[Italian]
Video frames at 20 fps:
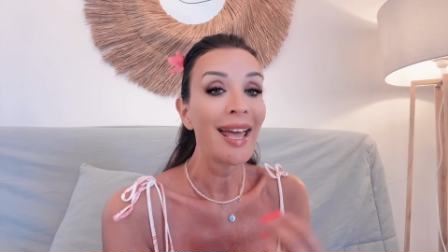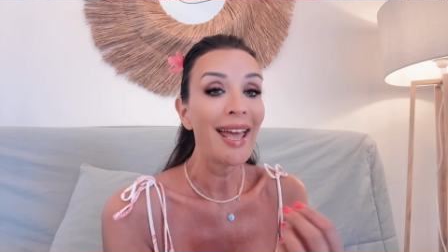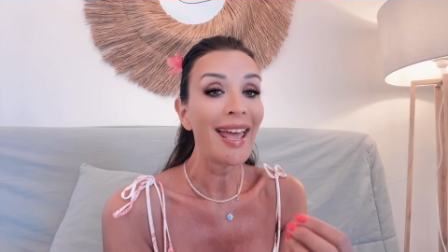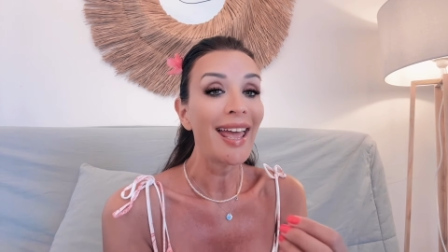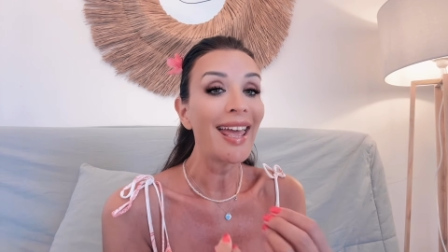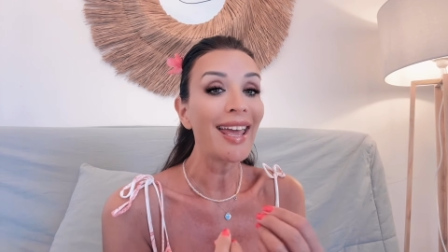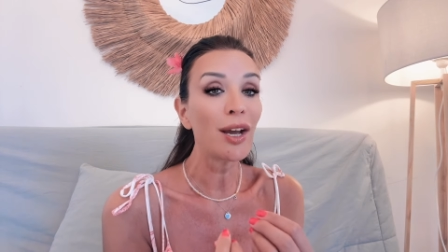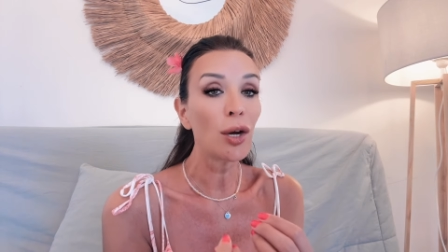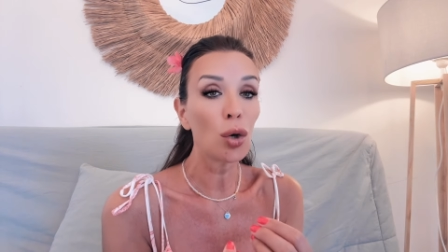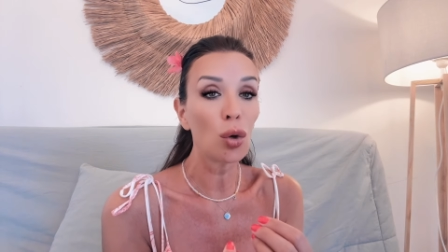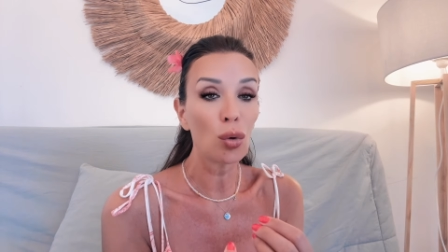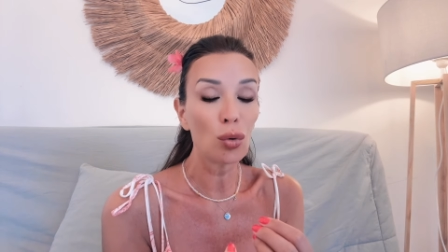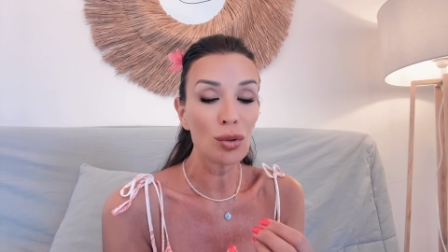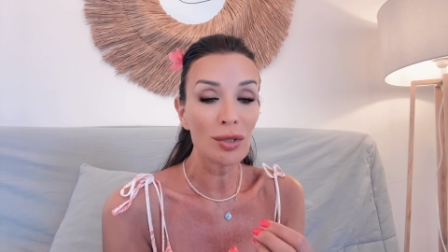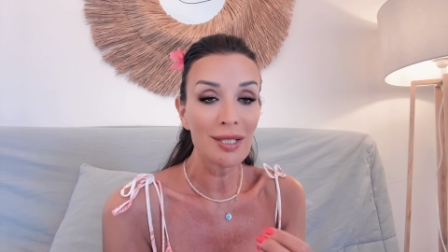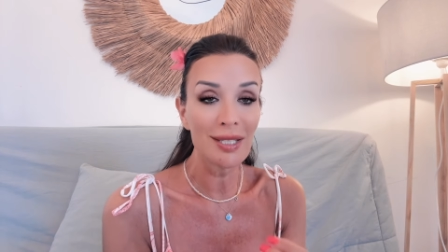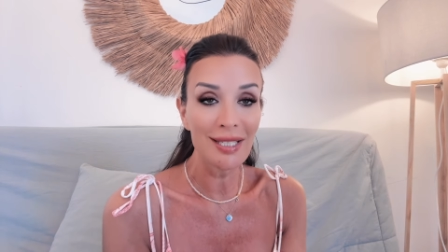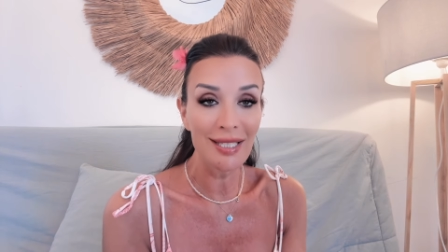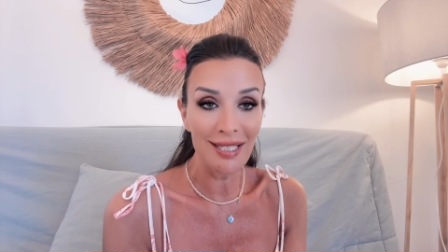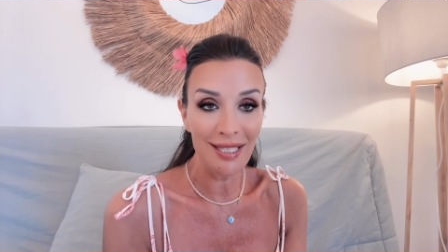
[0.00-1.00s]
è
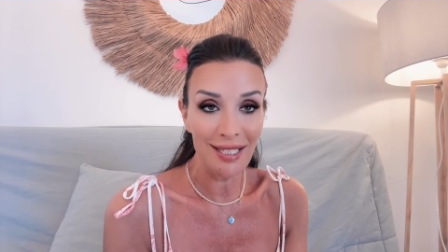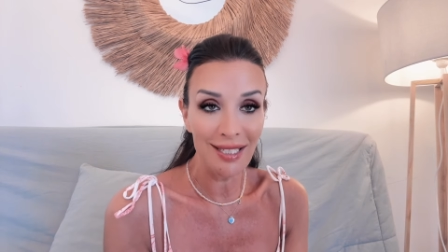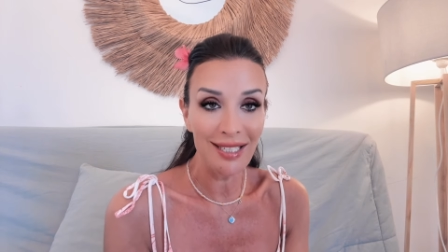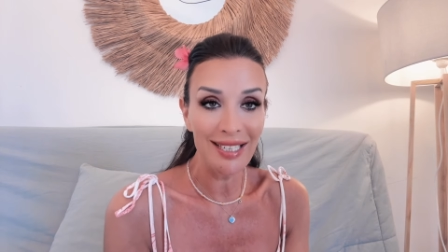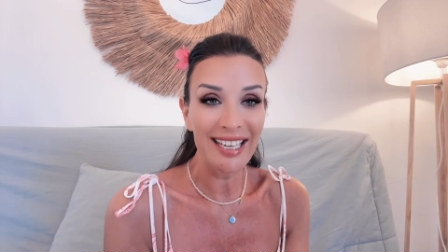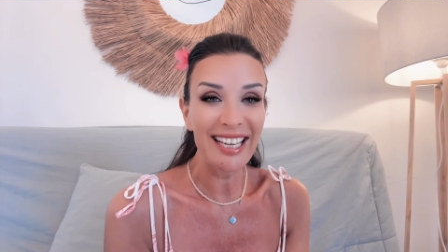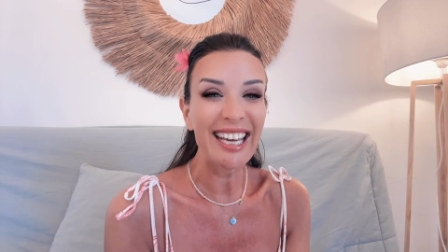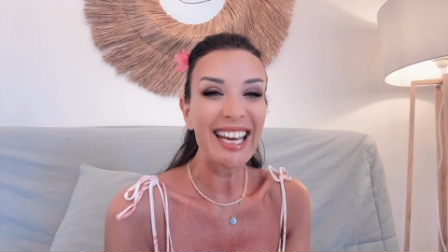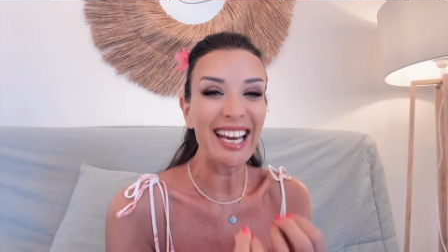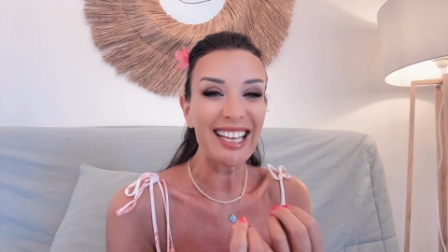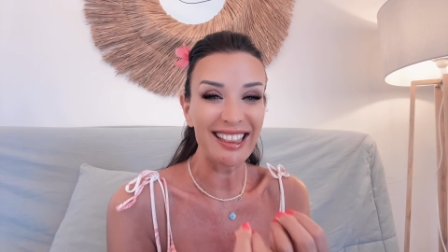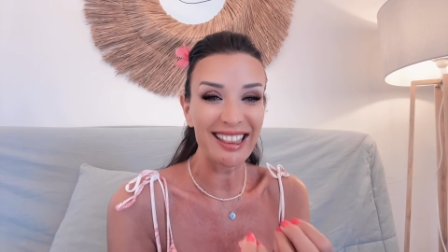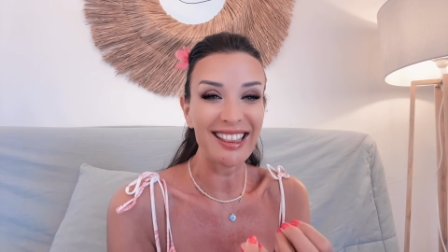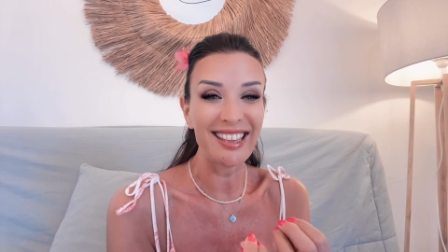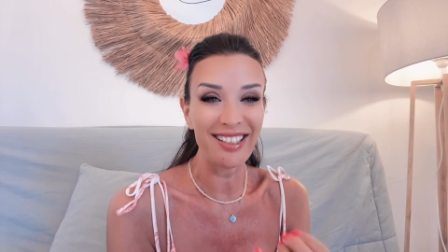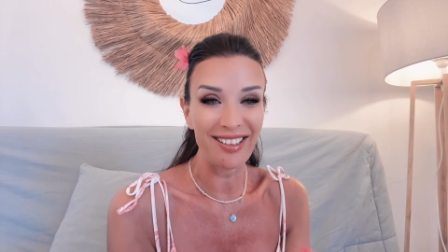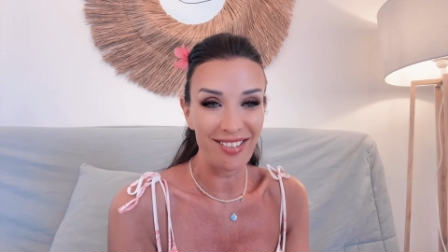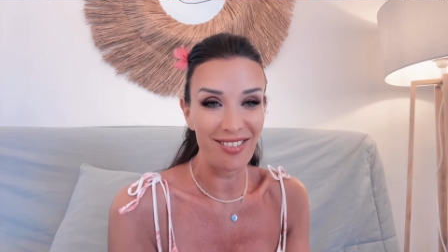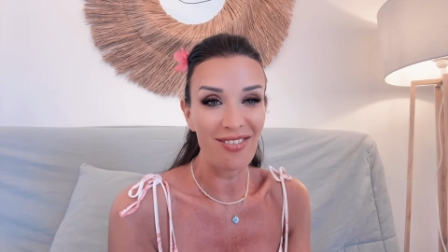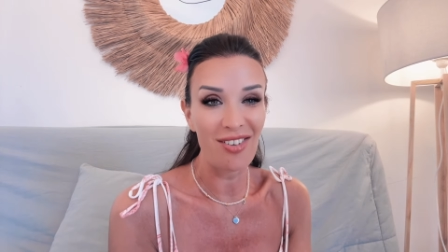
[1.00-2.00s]
così
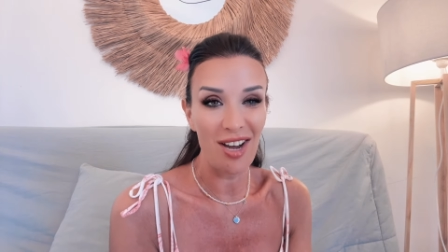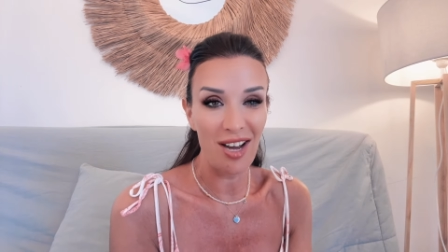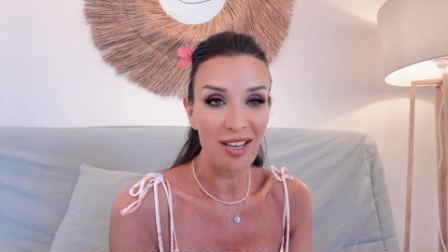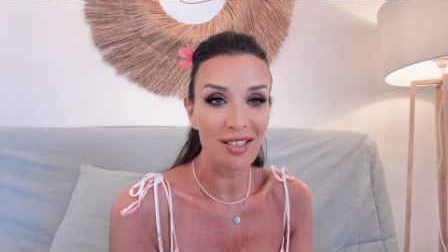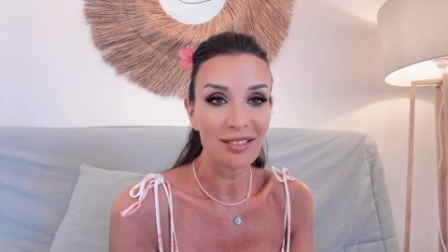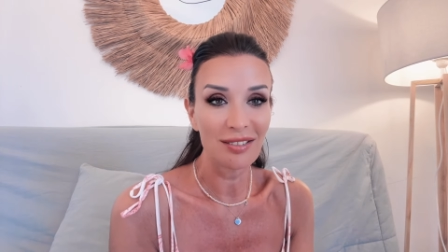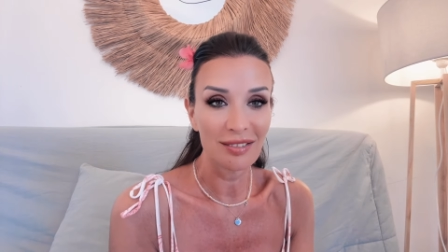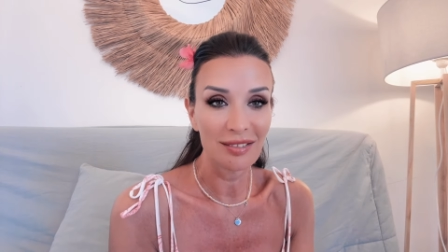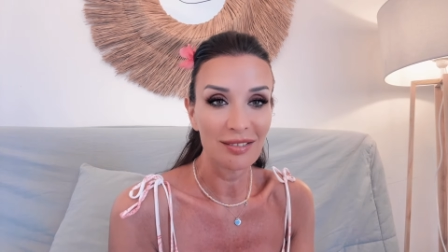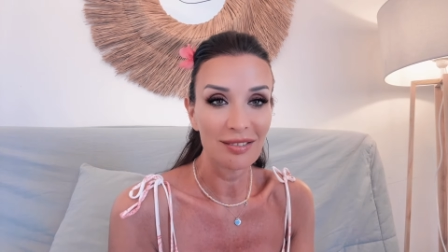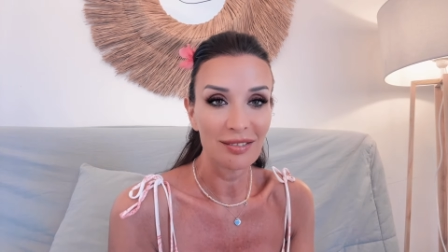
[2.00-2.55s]
cattiva